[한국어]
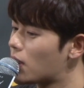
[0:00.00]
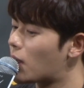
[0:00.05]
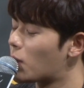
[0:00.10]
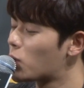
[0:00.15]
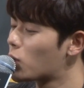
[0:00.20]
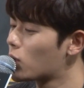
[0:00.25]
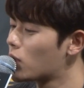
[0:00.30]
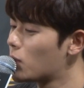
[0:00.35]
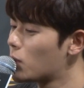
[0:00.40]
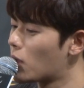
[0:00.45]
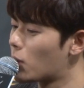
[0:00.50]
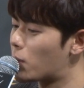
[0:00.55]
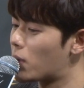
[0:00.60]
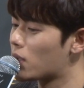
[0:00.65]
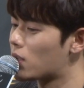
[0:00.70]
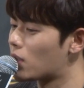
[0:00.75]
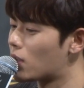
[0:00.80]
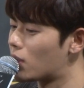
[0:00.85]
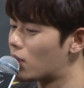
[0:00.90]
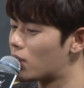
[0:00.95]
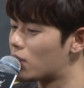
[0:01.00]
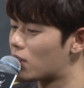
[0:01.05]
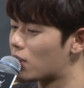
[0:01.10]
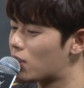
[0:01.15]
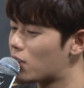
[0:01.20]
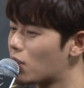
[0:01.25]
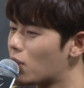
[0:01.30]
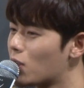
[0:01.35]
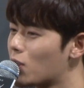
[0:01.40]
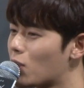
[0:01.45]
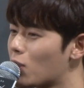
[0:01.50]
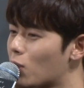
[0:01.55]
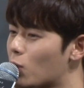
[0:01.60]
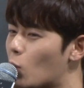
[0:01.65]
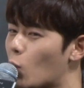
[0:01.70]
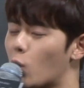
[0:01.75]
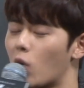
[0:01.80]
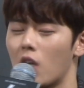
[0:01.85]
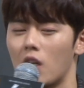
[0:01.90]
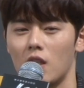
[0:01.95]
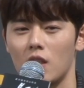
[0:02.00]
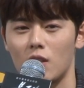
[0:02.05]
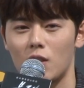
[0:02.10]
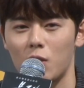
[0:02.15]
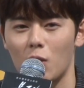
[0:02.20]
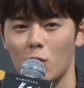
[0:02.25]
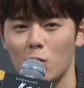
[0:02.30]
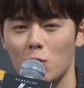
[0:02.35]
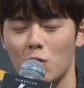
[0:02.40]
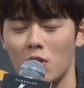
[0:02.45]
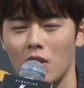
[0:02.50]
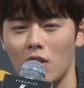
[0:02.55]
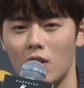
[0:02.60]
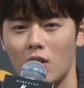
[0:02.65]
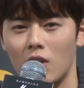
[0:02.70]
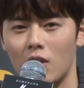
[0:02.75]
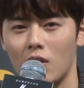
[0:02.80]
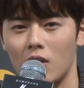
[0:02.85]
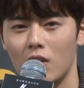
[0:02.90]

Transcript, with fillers: 감독님 옆에서 이제 승헌이 형이 노래를 틀어주세요.